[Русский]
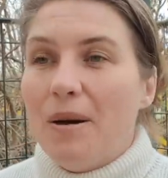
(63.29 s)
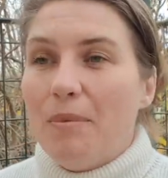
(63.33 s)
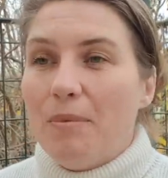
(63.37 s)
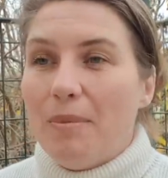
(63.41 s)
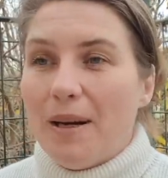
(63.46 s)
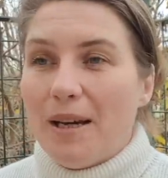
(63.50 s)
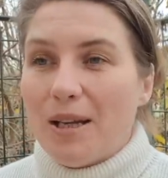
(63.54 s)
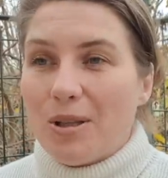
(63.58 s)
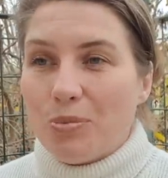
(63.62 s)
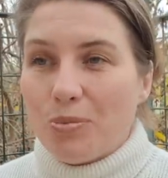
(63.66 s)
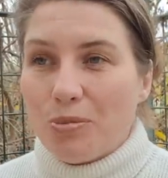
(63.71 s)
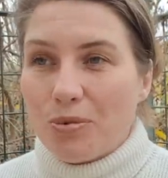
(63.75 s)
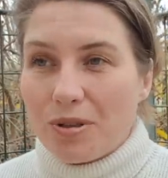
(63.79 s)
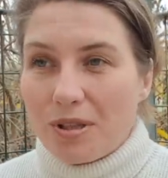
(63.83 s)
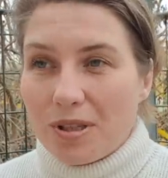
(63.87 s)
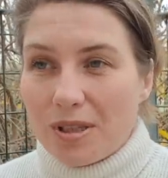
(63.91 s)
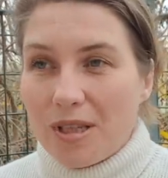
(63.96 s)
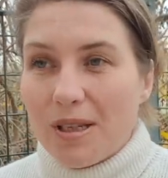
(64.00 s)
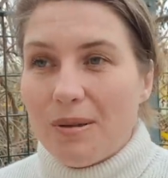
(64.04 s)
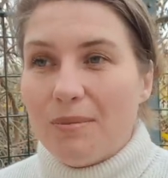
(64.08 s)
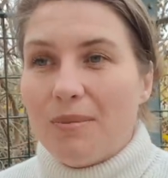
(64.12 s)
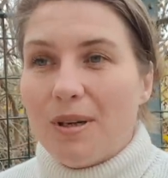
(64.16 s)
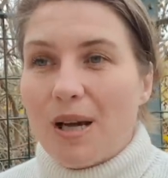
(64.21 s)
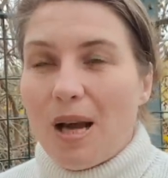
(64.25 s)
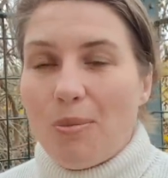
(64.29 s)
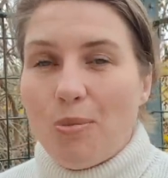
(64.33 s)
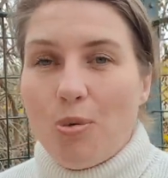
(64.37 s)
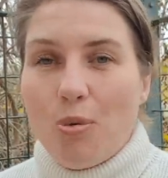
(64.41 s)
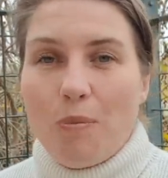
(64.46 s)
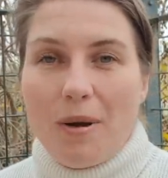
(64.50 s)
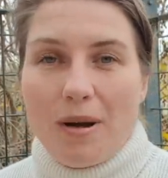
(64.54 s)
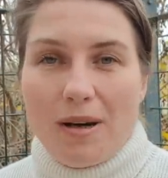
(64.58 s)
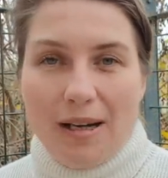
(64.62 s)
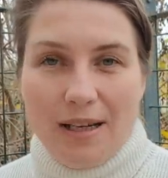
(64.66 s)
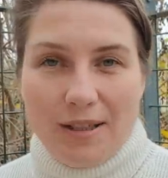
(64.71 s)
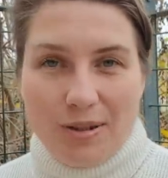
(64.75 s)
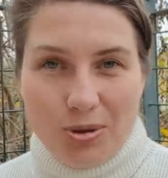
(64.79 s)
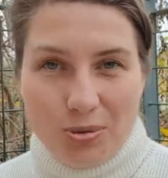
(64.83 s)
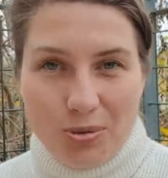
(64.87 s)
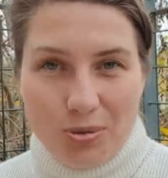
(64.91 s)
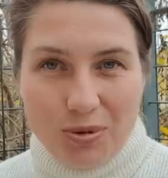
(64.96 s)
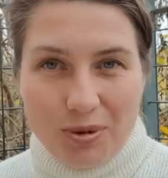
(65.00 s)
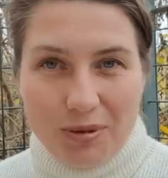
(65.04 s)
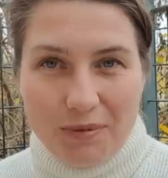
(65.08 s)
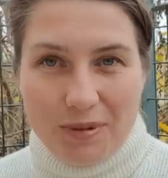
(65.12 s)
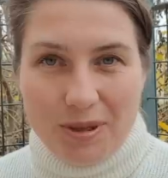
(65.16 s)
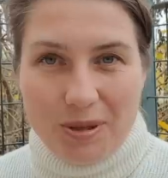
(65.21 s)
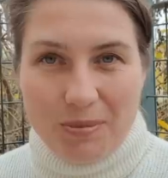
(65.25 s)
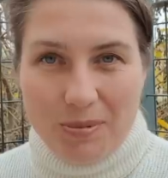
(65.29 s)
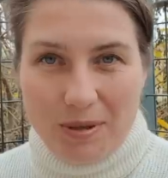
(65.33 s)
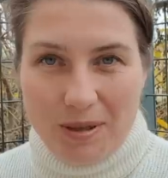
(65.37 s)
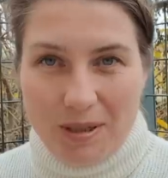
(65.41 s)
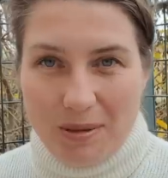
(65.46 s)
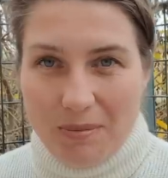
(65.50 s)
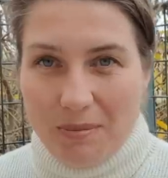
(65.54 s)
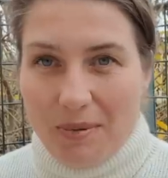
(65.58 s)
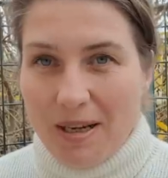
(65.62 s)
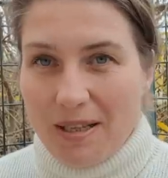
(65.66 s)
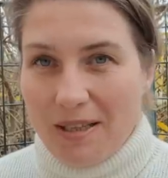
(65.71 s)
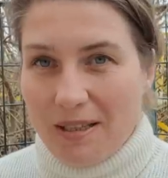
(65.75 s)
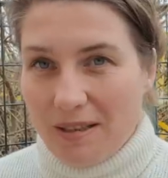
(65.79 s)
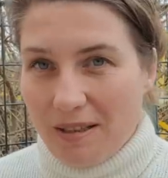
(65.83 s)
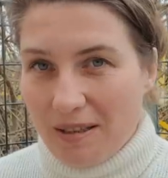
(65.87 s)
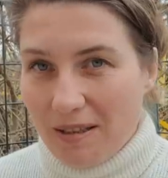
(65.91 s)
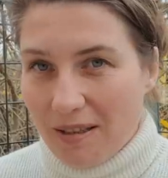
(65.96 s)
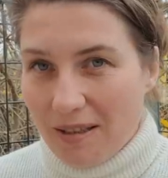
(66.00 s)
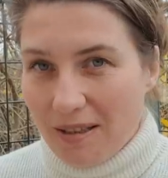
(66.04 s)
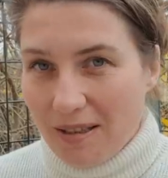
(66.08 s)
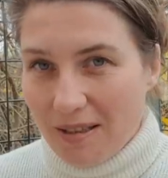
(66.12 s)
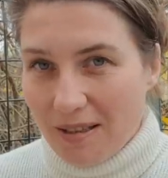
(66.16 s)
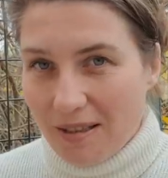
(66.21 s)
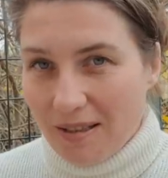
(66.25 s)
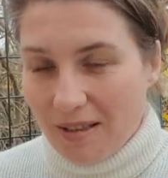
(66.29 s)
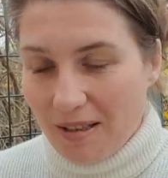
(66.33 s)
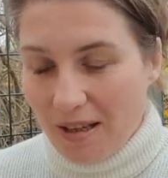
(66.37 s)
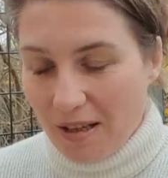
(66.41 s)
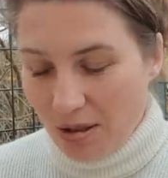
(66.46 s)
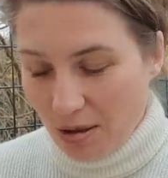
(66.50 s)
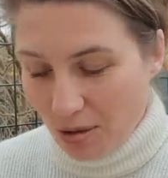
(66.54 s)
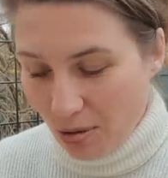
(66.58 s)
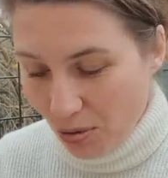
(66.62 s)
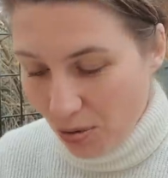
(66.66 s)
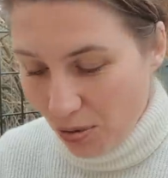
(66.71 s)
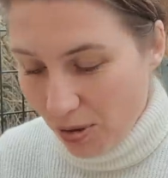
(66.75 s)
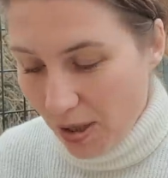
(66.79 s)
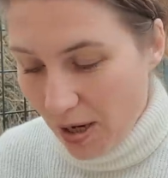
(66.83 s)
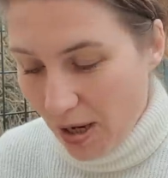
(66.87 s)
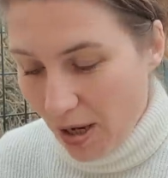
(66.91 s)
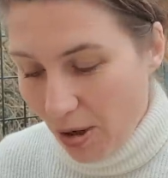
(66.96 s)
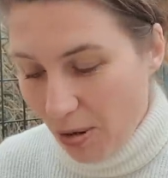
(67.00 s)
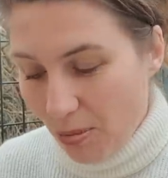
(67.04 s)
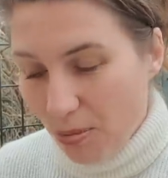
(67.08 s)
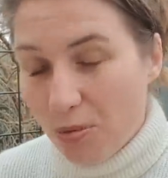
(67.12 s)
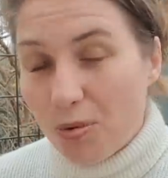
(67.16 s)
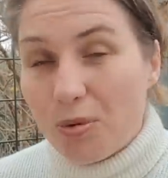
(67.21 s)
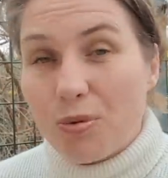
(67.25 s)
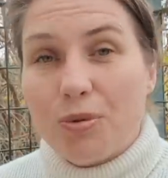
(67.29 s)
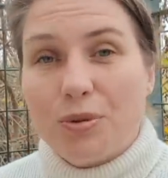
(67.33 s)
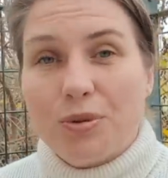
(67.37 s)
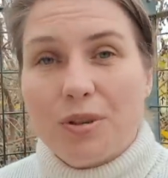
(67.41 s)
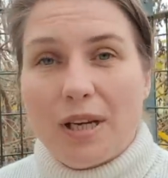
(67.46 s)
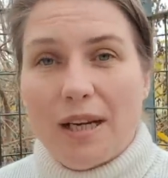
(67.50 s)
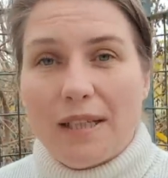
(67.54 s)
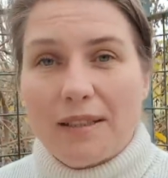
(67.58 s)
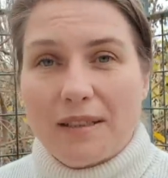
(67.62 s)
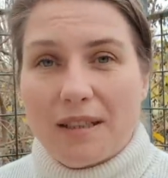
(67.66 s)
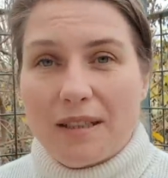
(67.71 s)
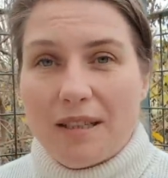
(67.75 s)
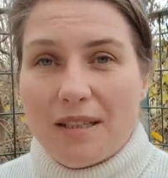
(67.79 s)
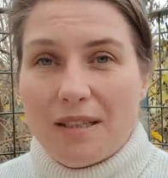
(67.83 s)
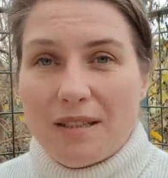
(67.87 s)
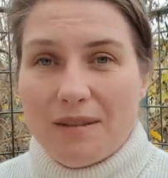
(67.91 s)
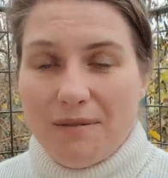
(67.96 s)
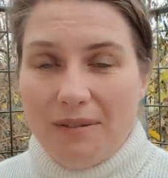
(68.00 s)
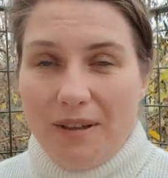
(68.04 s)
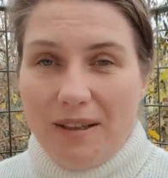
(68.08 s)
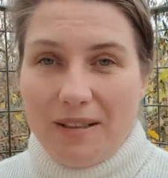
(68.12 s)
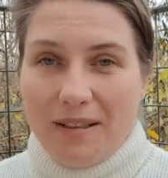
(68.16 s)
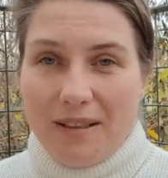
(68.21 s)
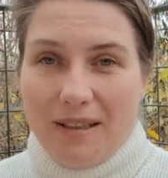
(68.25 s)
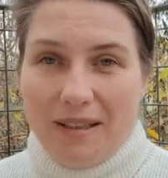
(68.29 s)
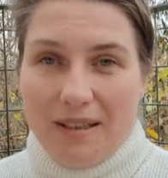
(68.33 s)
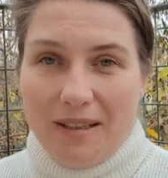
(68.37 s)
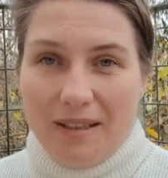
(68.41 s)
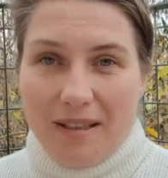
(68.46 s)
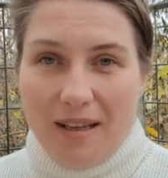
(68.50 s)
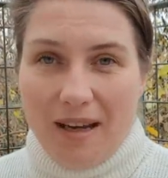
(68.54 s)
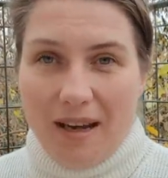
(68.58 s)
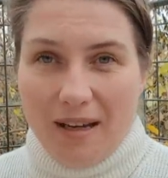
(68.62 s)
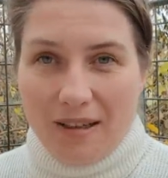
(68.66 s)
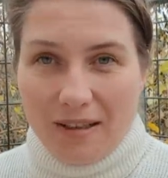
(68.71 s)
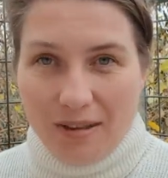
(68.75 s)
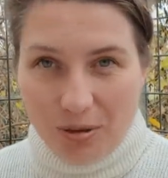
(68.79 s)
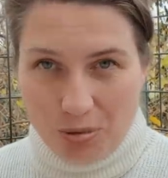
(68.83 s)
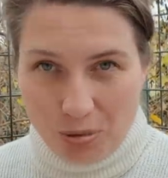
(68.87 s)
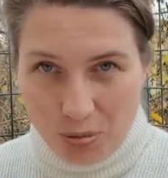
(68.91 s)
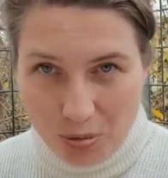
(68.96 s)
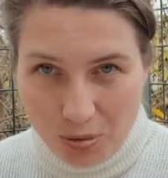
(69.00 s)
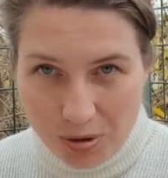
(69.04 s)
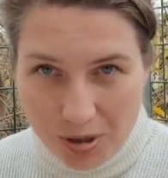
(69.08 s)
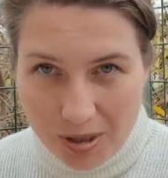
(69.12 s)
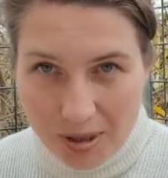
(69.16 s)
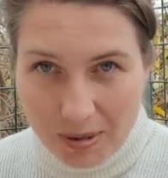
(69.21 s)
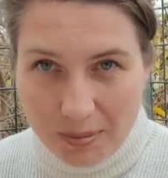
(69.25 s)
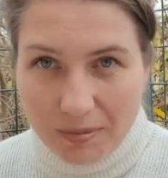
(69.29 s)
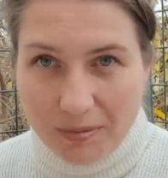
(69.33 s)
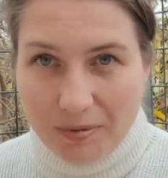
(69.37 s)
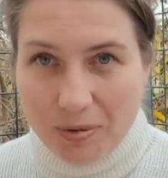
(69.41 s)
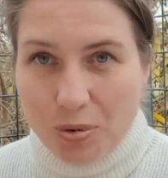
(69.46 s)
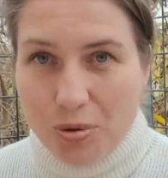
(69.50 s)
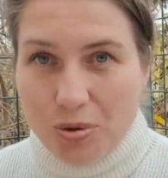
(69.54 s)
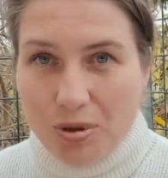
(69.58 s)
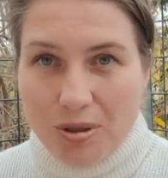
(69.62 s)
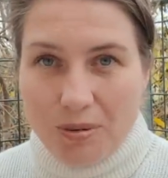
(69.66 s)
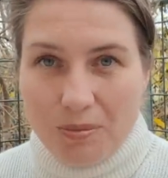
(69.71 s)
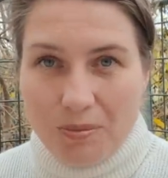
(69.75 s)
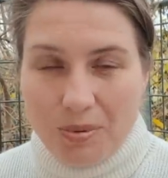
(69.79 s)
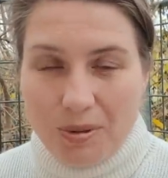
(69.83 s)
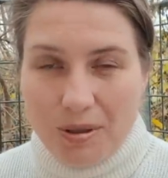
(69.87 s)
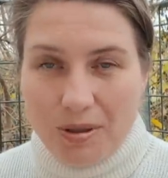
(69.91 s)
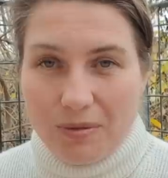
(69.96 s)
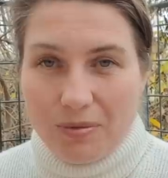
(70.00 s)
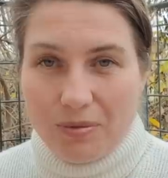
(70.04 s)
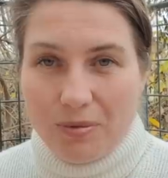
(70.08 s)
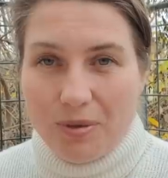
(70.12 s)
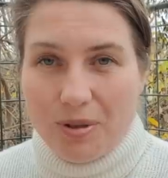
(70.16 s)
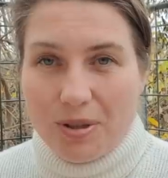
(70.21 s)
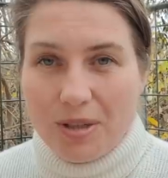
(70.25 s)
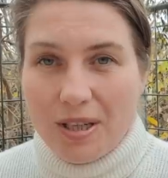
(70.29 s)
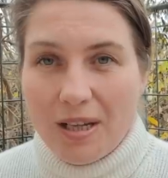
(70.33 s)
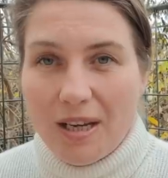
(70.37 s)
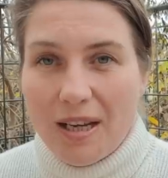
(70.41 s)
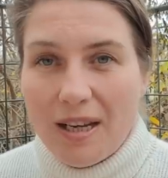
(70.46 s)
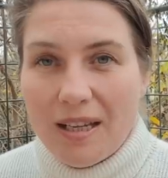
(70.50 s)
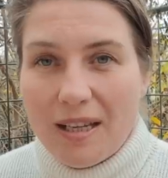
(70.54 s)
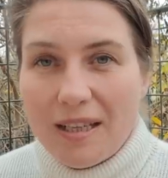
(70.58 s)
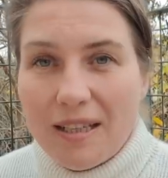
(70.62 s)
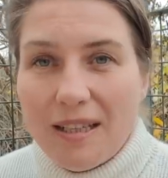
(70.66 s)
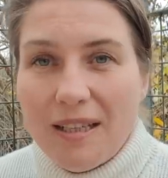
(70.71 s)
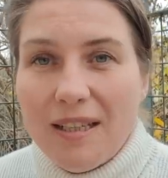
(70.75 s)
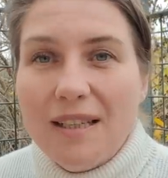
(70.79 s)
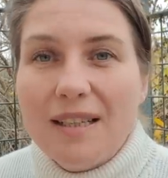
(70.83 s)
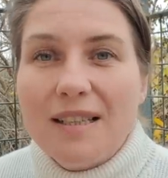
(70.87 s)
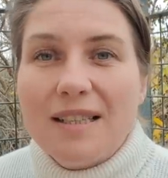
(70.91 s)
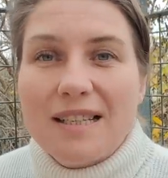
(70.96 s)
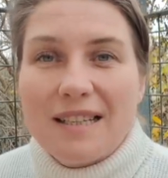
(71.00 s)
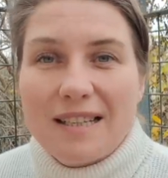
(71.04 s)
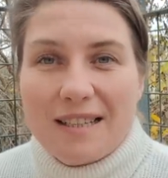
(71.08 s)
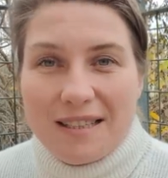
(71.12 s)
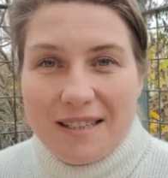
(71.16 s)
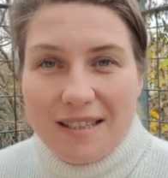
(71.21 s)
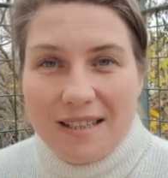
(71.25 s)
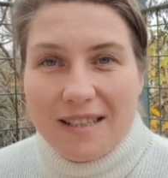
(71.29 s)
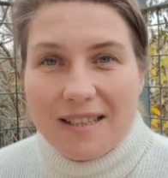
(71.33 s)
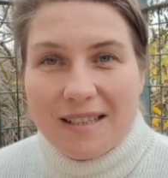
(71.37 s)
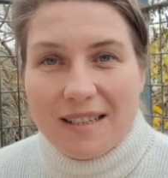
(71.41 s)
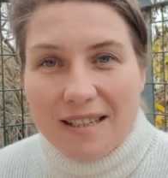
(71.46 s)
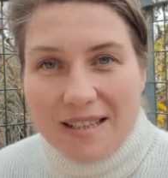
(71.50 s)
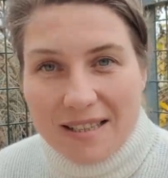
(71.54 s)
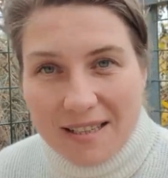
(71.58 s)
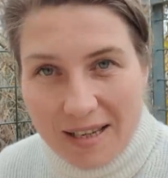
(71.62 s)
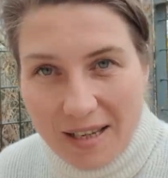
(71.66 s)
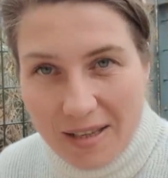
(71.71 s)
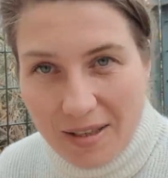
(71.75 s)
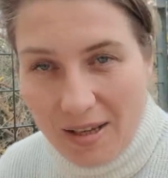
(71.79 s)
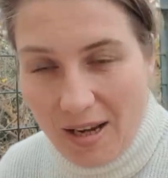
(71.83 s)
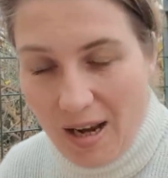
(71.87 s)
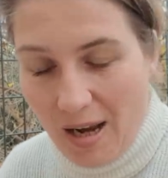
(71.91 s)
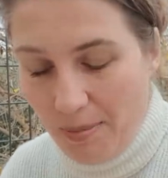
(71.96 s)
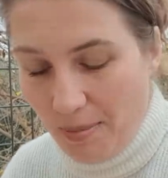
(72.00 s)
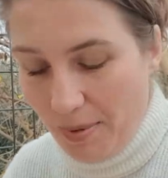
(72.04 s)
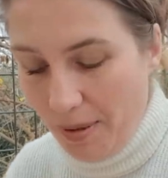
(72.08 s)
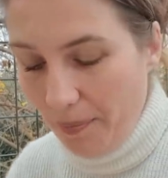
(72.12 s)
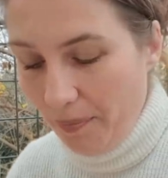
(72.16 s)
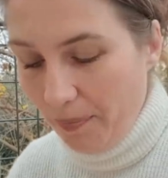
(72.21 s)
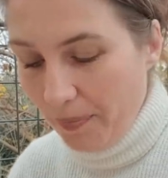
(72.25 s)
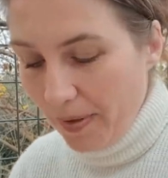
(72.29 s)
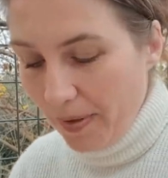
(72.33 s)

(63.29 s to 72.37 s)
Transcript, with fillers: поэтому тем, кому пока трудно воспринимать этот язык на слух – могут открыть Евангелие на русском, в русском переводе и следить за нами.